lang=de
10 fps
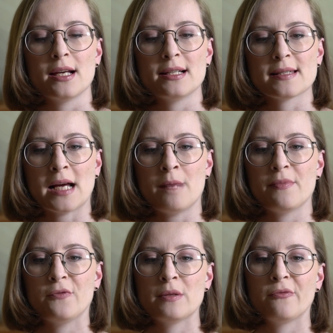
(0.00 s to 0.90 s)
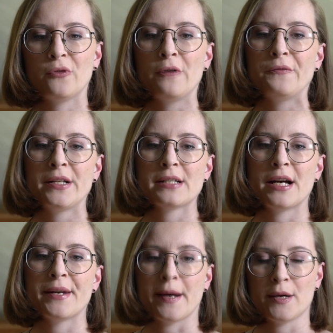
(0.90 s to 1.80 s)
es gab im Vorfeld
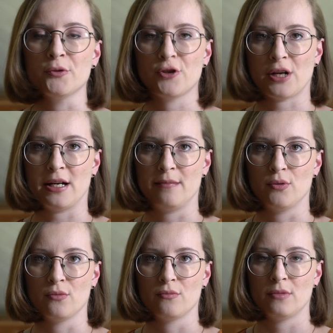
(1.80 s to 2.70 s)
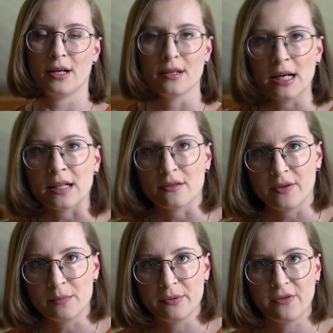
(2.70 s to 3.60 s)
eine Ausschreibung, eine Art
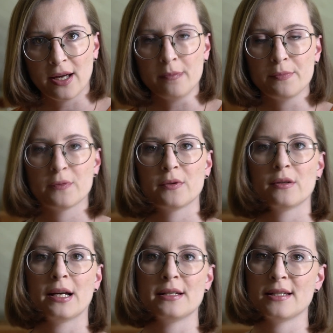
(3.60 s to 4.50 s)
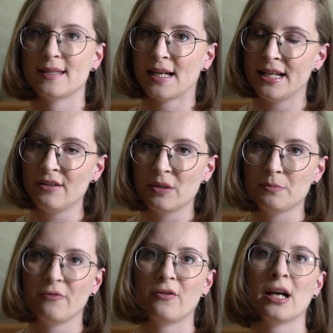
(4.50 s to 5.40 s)
Wettbewerb, einen
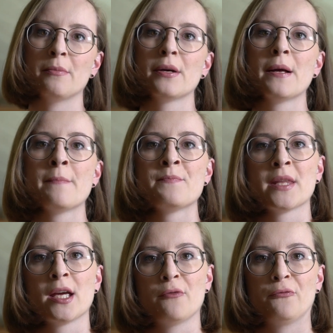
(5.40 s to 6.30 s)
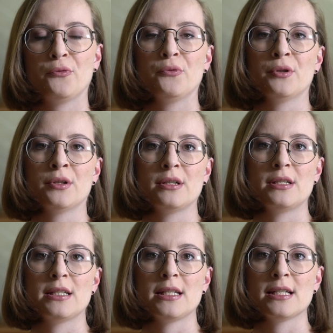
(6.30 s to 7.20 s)
Designwettbewerb für
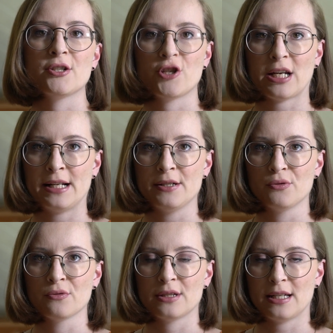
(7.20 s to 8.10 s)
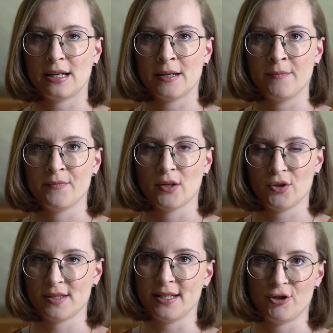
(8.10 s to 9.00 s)
die Gestaltung der
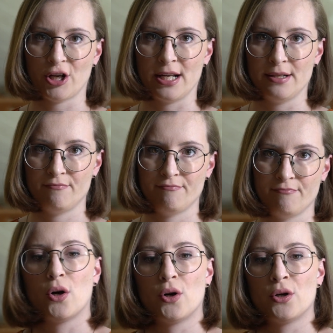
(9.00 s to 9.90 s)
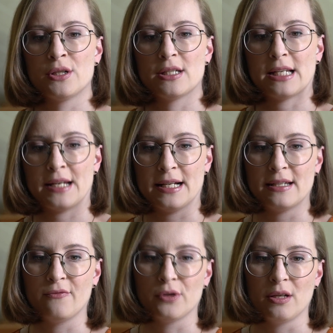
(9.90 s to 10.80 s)
Hostienschalen. Und dann hat
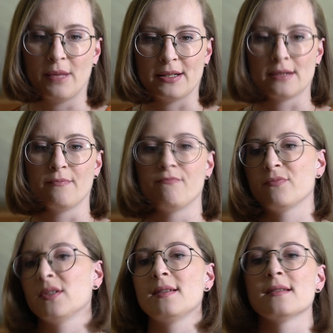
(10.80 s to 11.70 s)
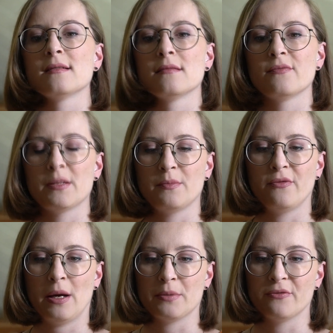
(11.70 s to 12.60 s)
dann wohl jemand diesen
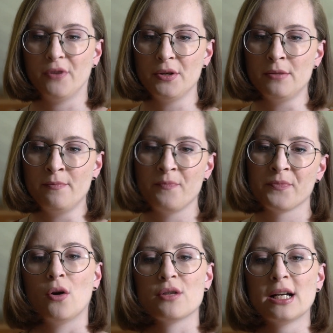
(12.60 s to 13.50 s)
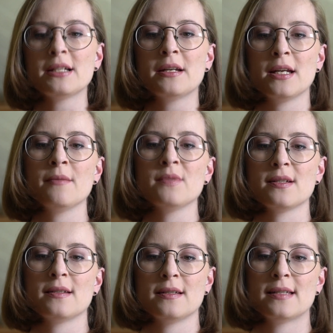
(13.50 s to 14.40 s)
Wettbewerb gewonnen und hat dann eben
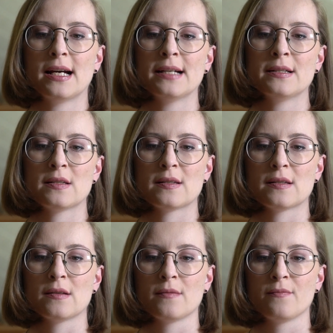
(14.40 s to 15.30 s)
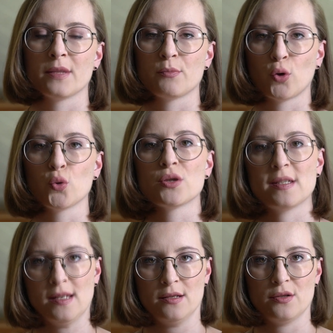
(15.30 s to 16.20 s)
diese Designs
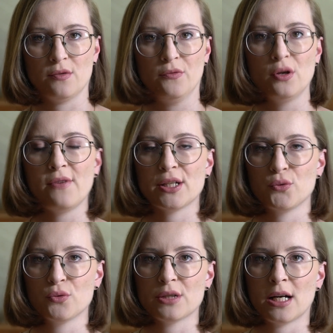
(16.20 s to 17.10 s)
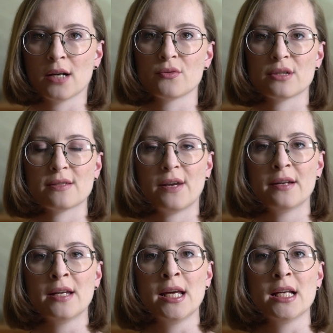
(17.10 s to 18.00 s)
produziert für den Weltjugendtag. Und das
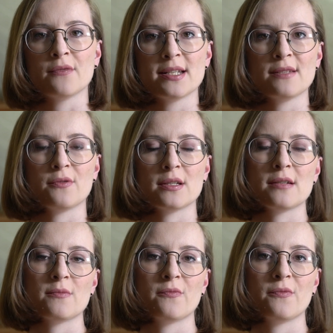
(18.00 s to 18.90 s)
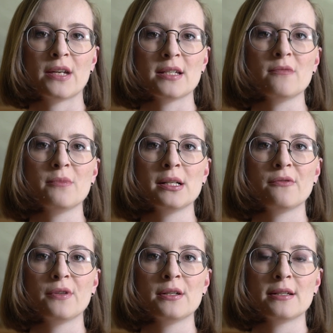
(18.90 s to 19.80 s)
waren, ich weiß nicht, ich, wenn ich ein Bild
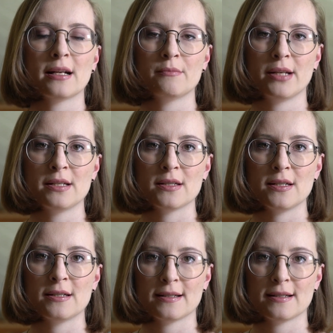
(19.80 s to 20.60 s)
finde, dann blende ich Ihnen